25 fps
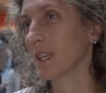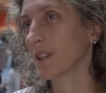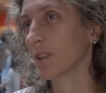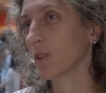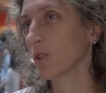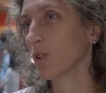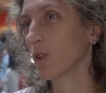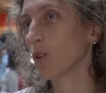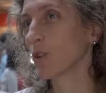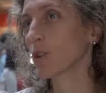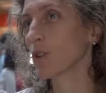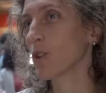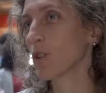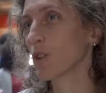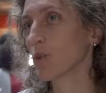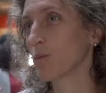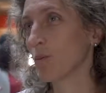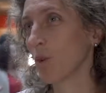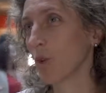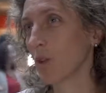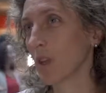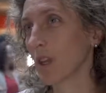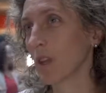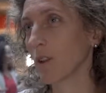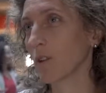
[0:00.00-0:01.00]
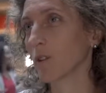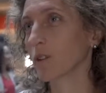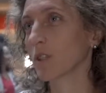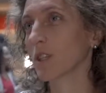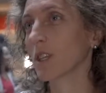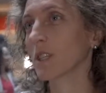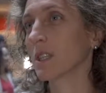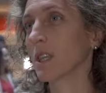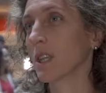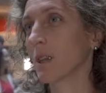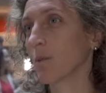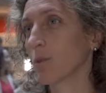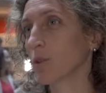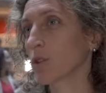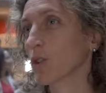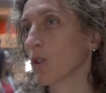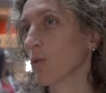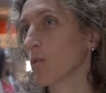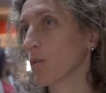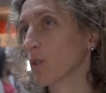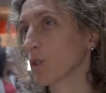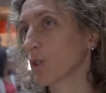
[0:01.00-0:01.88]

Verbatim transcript: en todos los modelos que tenemos con